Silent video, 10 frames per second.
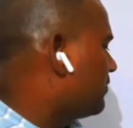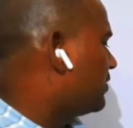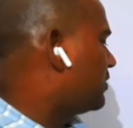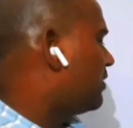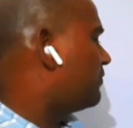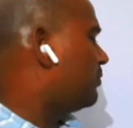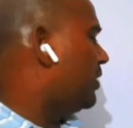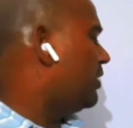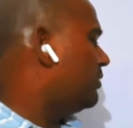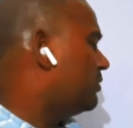సెవెంత్ ఆఫ్
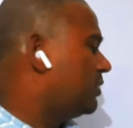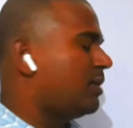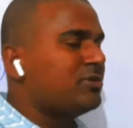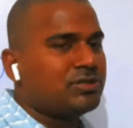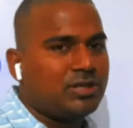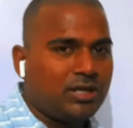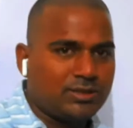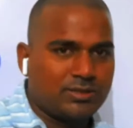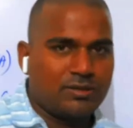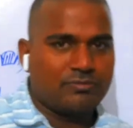మే కెమిస్ట్రీ
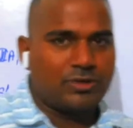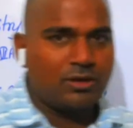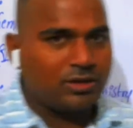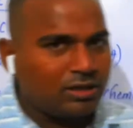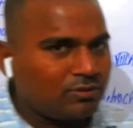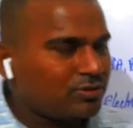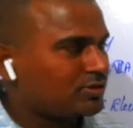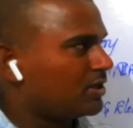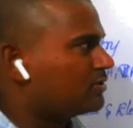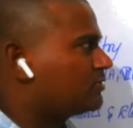ఎగ్జామ్ ఓకేనా
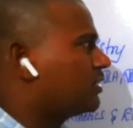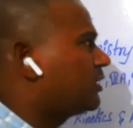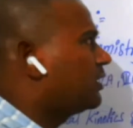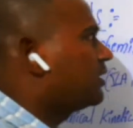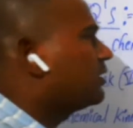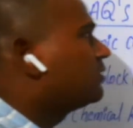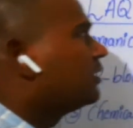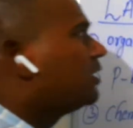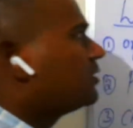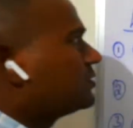ఒకసారి చూడండి ఇక్కడ
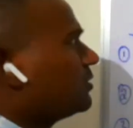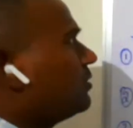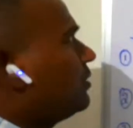సో